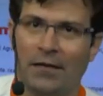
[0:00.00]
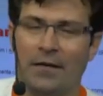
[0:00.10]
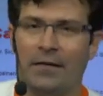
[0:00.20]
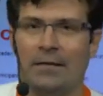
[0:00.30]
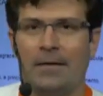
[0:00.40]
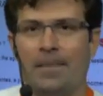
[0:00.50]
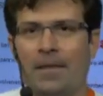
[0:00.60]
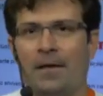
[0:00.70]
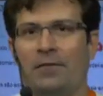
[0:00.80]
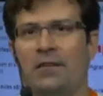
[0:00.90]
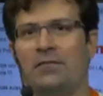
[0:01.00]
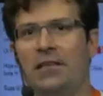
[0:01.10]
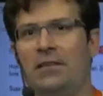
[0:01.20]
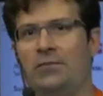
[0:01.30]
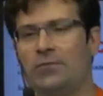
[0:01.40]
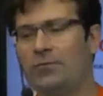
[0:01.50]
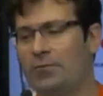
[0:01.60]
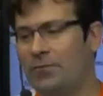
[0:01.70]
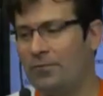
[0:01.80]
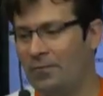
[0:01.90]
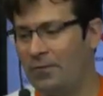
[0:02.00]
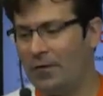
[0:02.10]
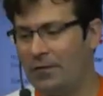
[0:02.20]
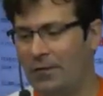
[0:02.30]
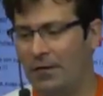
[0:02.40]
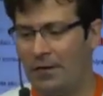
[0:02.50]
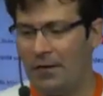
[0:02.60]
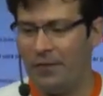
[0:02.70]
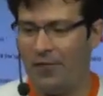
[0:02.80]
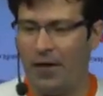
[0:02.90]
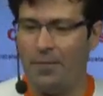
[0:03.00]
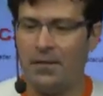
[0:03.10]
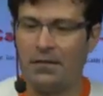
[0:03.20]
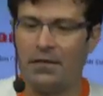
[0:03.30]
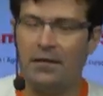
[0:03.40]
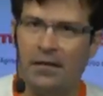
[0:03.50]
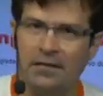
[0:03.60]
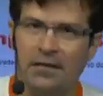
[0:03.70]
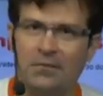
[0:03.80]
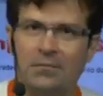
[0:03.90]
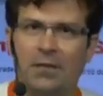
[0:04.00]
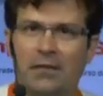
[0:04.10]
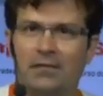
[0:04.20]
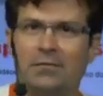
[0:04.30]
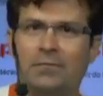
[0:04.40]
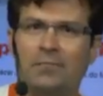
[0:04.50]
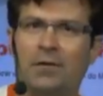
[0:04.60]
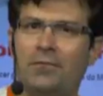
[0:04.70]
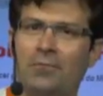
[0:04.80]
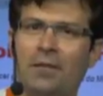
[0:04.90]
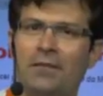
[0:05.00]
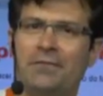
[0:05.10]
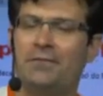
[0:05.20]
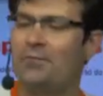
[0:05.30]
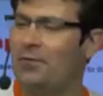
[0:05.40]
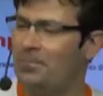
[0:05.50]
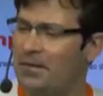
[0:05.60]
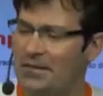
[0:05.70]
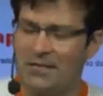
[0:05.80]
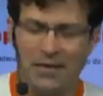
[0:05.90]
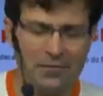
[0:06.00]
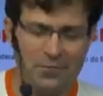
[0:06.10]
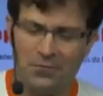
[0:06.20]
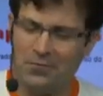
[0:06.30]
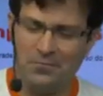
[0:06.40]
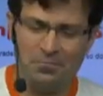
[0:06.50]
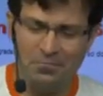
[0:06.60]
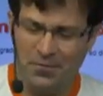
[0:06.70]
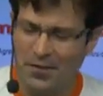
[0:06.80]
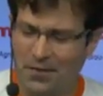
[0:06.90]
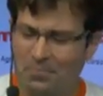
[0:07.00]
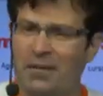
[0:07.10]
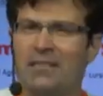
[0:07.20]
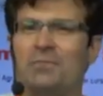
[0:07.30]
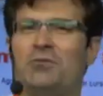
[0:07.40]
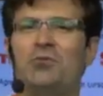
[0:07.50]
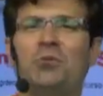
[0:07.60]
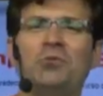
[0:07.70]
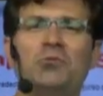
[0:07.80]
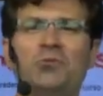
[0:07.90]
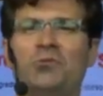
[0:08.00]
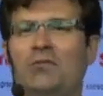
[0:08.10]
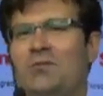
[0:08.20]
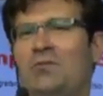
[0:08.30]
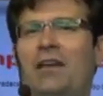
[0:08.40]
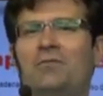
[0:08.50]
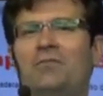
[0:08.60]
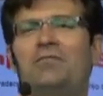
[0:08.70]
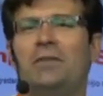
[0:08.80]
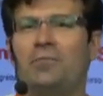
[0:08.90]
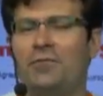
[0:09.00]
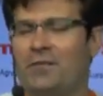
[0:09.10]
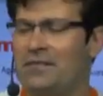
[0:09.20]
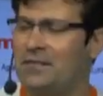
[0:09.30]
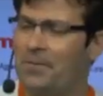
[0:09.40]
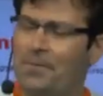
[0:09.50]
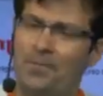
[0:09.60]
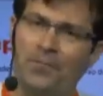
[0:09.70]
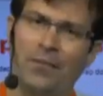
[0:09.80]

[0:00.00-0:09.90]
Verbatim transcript: Ah, eu testei isso, essa a ferramenta aí recentemente no Banco do Brasil do ano passado. Nós batemos todos os nossos recordes de aprovação